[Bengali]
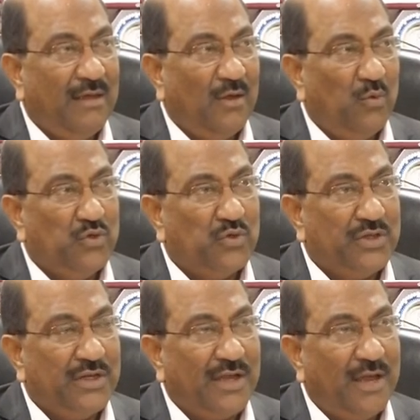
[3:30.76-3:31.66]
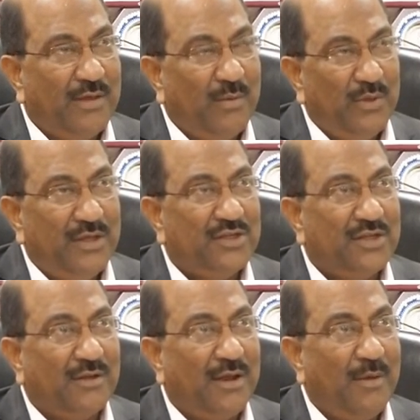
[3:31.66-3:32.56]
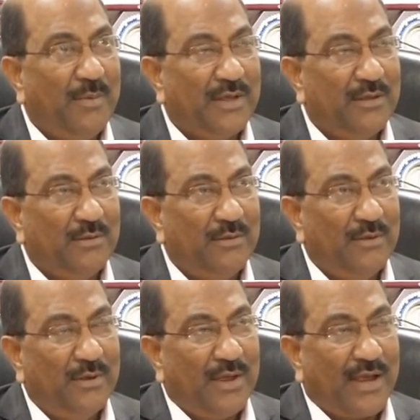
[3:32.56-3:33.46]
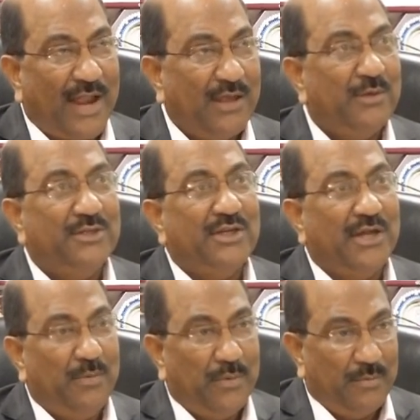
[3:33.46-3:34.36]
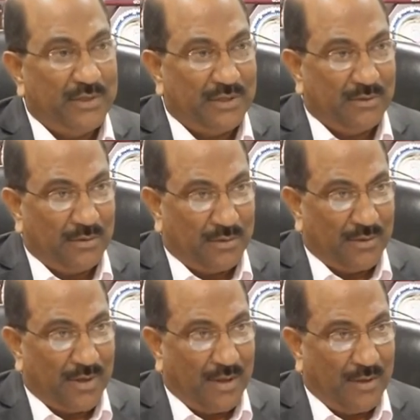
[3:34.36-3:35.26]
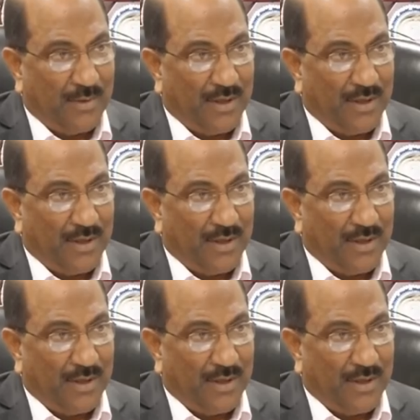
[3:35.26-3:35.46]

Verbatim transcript: উচ্চশিক্ষা যেমন নিশ্চিত করা হবে কিন্তু কারিগরি শিক্ষার উপরে বেশি গুরুত্ব দেওয়া হবে